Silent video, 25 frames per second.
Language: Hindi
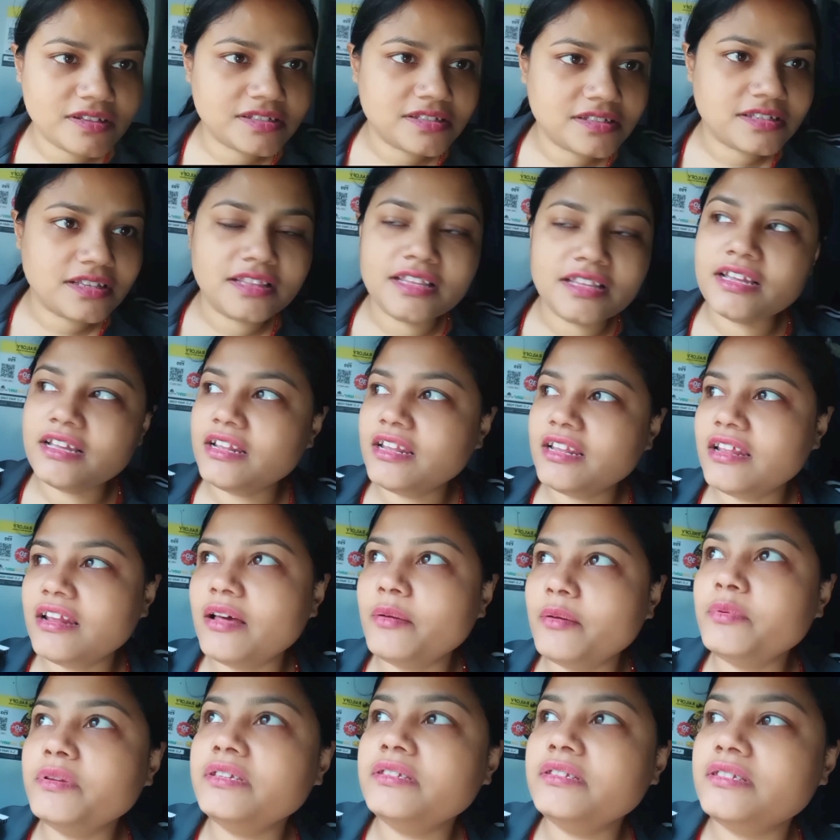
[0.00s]
की वजह से दिख नहीं
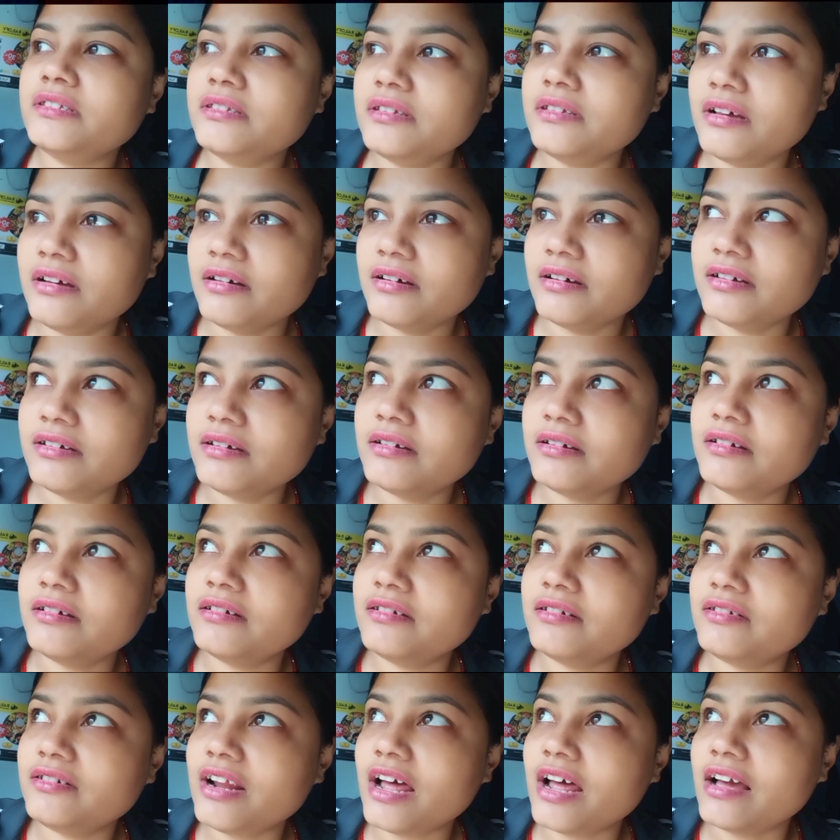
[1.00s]
रहा अभी
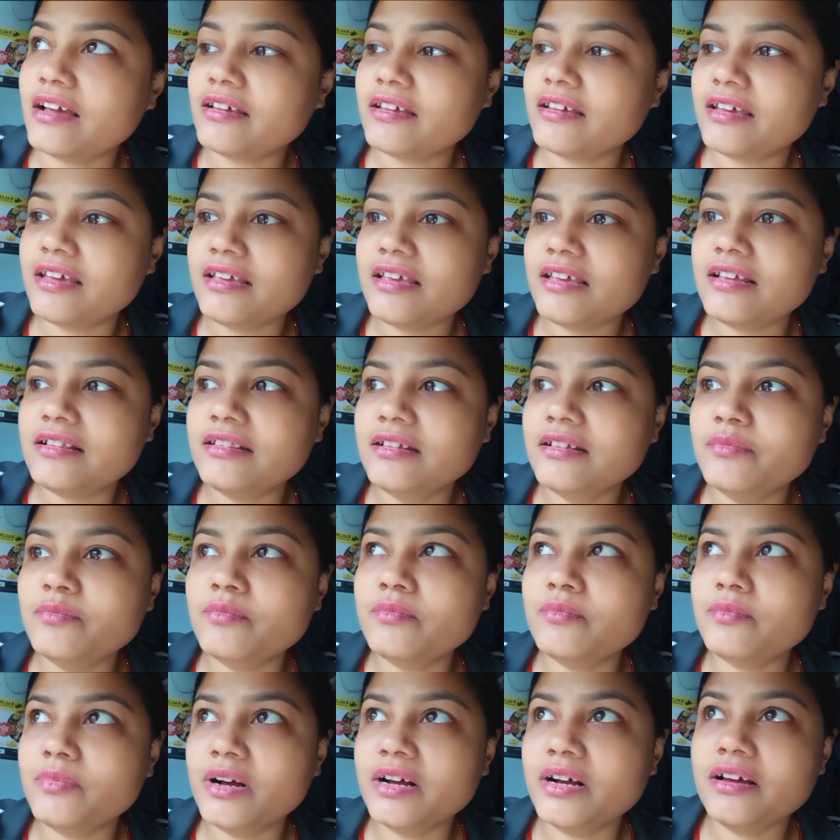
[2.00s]
ट्रैक के एकदम
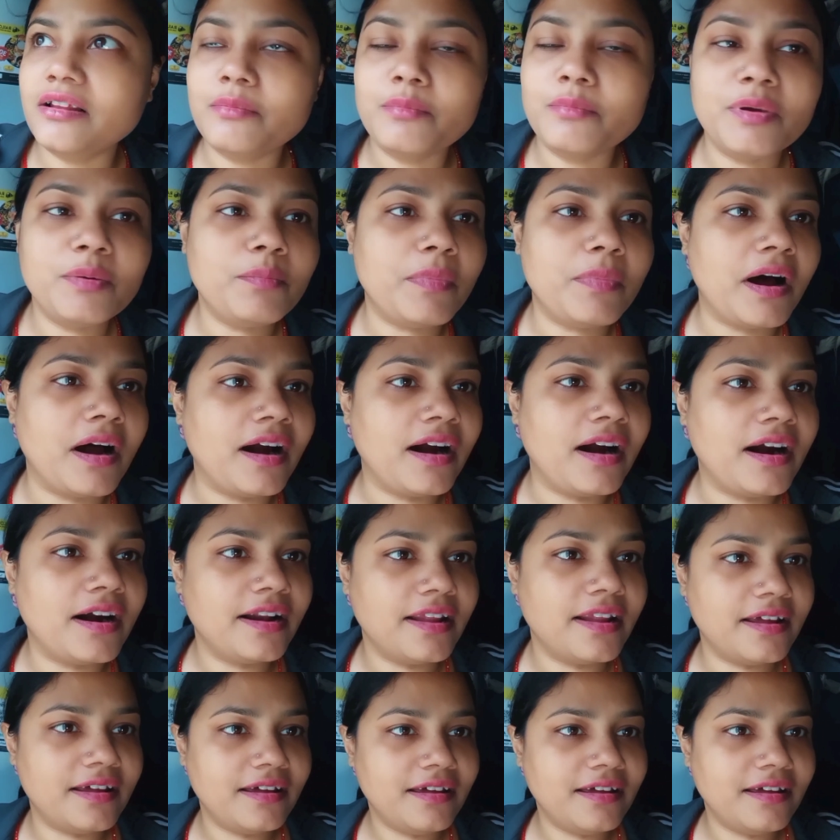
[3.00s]
बगल में पहाड़